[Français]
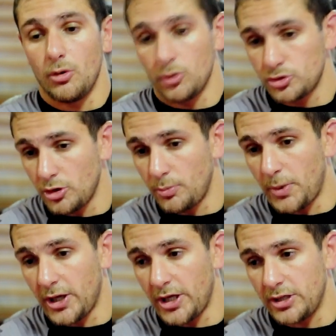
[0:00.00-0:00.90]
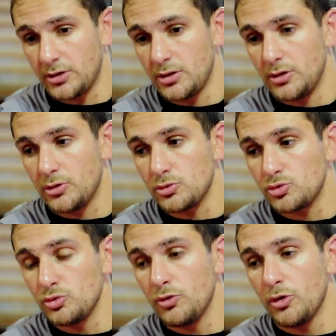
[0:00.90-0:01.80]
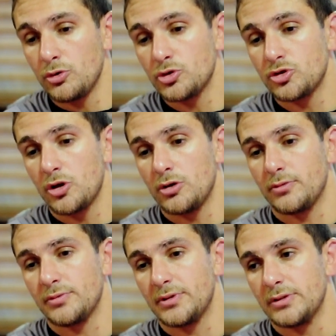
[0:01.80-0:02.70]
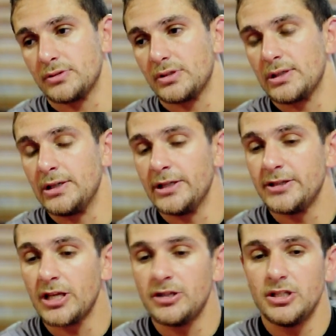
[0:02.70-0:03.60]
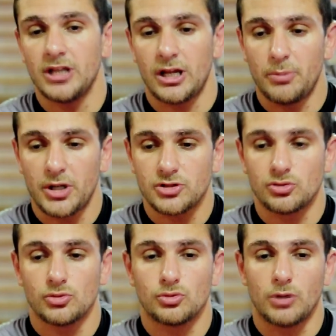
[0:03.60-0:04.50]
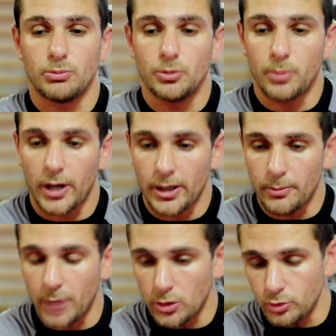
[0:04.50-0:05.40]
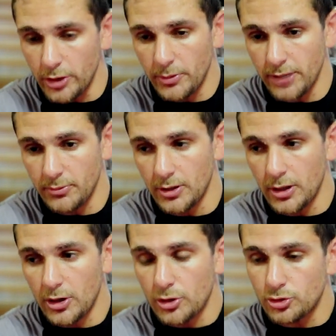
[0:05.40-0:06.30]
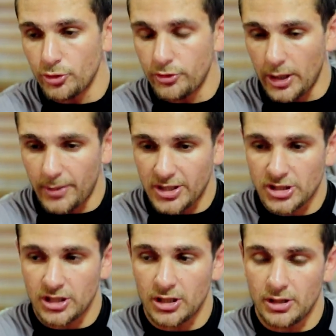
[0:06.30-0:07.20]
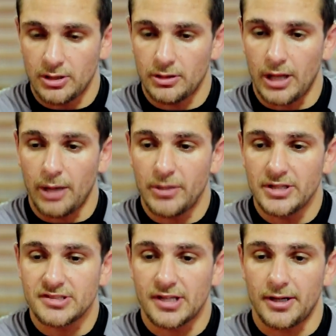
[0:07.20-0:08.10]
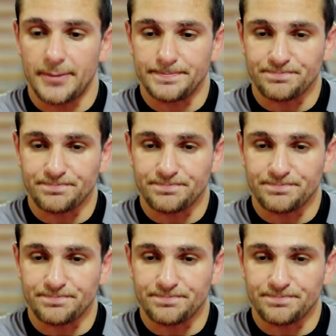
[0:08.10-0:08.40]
Au sol, pareil, souvent le sol, les techniques à la base sont à peu près partout les mêmes, sauf qu'après chacun amène sa,